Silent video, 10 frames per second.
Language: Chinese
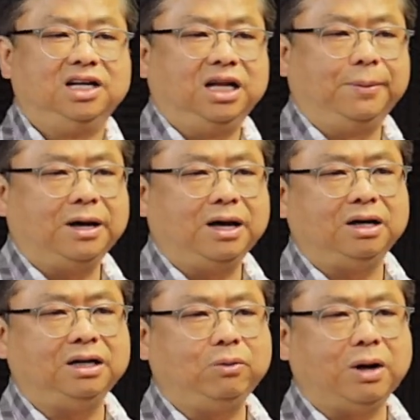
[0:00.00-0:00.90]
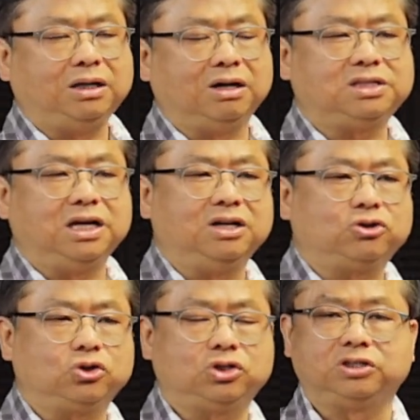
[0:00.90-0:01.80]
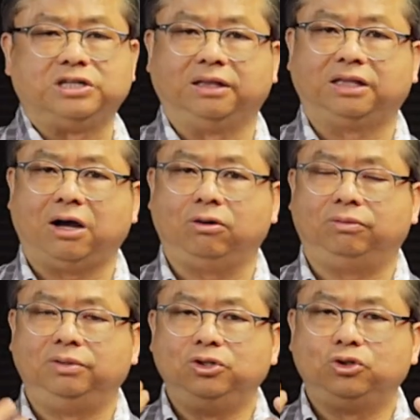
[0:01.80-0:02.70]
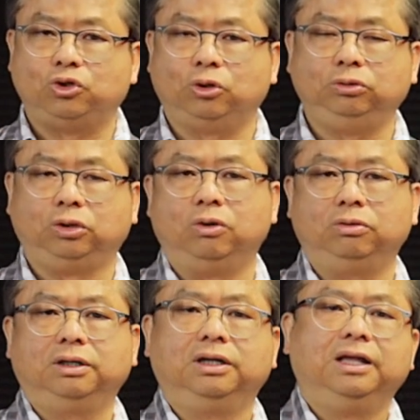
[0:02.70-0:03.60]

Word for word: 那么另外一条线呢，就是讲到中东。